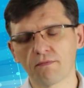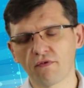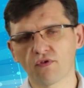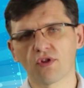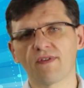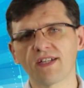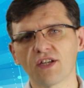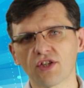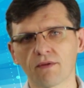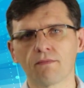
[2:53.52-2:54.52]

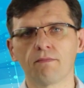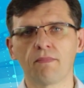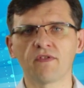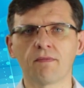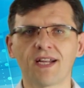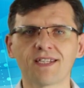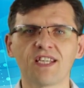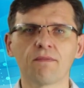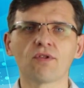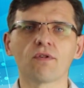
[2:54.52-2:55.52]
powodowania, że pewne braki
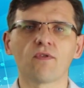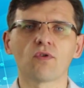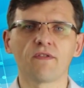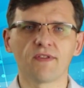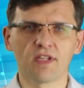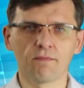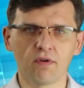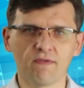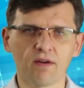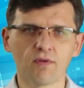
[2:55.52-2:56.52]
nie będą w ogóle
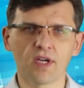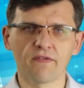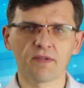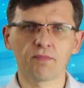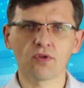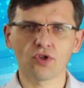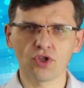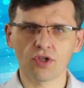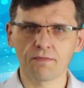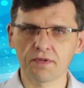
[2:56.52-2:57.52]
występowały. Więc
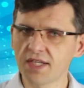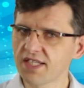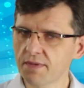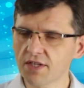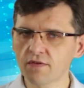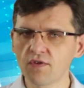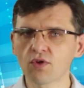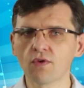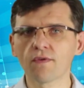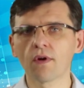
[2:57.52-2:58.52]
podnoszenie kompetencji
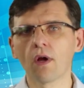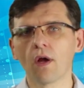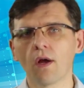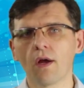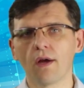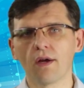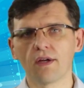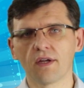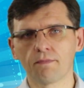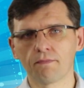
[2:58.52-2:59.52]
pracowników, e,
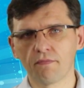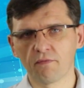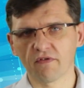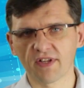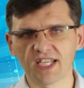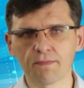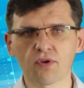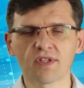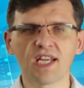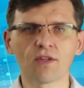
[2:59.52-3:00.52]
wprowadzanie
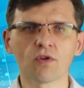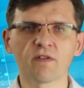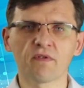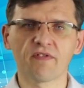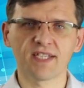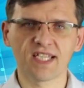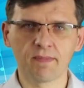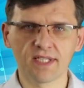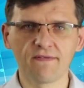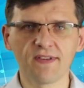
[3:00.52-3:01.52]
procedur, wprowadzanie
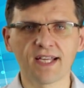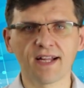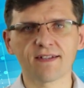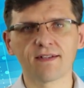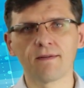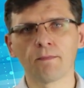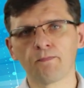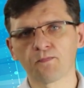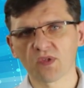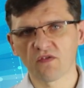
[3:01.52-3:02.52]
specyfikacji,
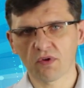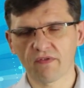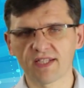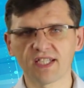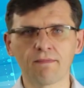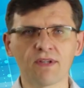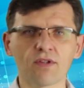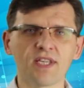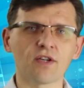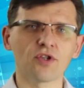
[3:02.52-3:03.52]
wprowadzanie metod